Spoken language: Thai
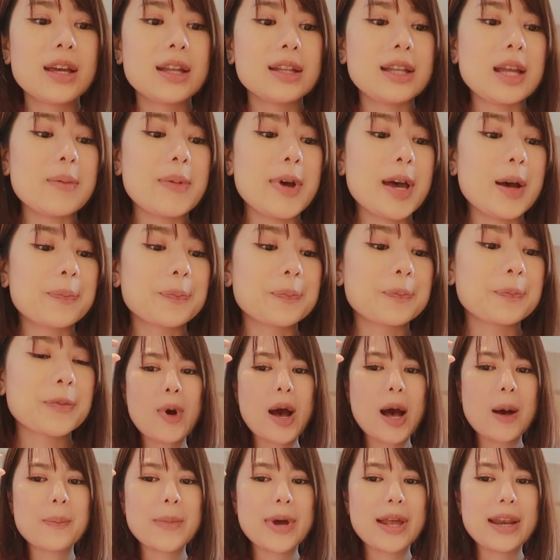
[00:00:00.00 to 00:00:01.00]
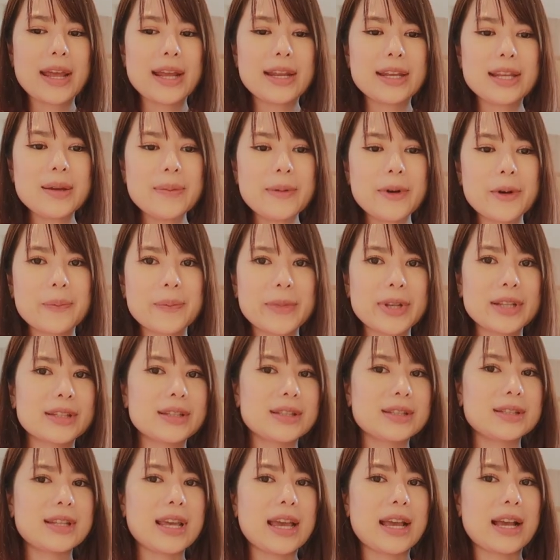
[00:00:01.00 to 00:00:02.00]
แต่แบบความอะไรที่แบบมัน
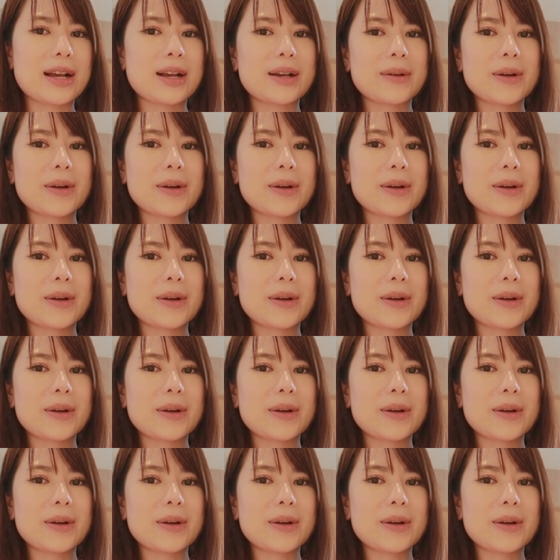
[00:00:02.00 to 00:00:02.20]
ใส่